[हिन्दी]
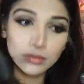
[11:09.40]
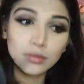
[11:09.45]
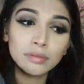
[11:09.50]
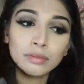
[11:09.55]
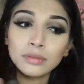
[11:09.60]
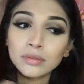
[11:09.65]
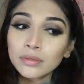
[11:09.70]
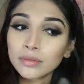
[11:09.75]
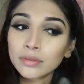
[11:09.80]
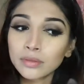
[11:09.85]

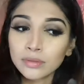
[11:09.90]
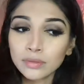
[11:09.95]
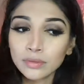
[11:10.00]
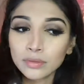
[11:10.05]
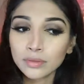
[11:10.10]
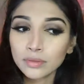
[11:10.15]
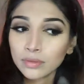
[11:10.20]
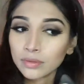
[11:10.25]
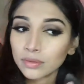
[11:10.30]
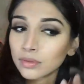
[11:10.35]
और उसके
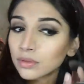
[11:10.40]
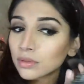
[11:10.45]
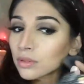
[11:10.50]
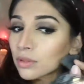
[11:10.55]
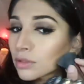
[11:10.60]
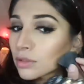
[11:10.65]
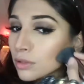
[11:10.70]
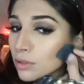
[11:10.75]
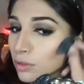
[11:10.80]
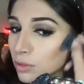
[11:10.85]
बाद चीक
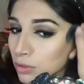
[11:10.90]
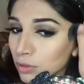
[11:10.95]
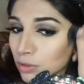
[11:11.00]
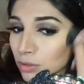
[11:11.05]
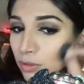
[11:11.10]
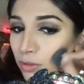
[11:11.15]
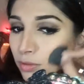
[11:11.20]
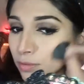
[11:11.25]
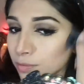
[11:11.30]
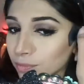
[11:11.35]
पे भी मैंने
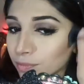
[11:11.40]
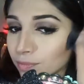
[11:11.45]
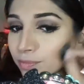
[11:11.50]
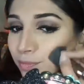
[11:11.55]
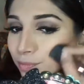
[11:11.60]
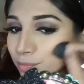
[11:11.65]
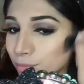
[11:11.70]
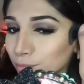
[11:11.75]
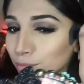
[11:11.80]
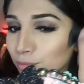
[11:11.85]
इसी तरह
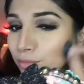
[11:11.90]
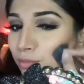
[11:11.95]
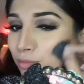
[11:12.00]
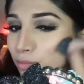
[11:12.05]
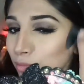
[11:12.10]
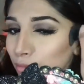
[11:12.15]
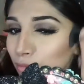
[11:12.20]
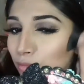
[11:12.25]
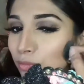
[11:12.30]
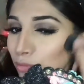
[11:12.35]
कंट्रोल
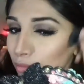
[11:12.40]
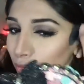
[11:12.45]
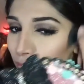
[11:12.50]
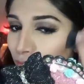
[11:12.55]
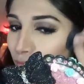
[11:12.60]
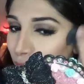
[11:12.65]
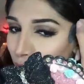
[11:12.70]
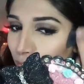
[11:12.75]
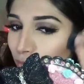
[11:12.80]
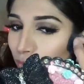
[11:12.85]
करके
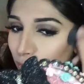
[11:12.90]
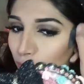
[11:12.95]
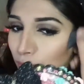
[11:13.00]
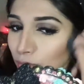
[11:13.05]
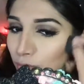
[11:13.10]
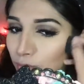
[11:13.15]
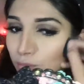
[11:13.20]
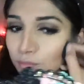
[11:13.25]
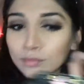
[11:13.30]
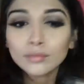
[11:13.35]
अच्छे से ब्लेंड
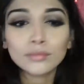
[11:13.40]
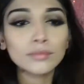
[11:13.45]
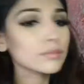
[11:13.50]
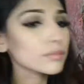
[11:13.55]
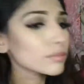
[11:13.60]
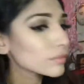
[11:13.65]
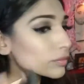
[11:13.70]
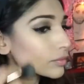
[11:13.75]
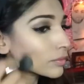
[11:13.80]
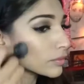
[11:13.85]
कर लिया
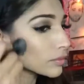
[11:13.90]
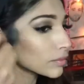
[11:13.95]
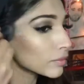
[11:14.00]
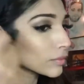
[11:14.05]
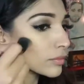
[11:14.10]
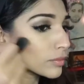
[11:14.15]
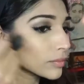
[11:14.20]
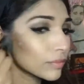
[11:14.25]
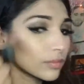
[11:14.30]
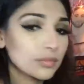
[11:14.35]
ताकि कोई
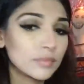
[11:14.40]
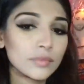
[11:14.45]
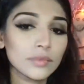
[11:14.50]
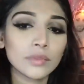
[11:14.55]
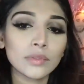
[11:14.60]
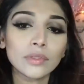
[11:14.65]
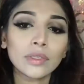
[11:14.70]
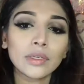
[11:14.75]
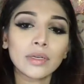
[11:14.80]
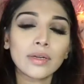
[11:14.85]
लाइन मुझे
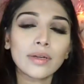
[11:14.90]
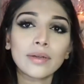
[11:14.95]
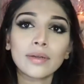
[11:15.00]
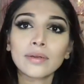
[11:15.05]
नज़र ना आए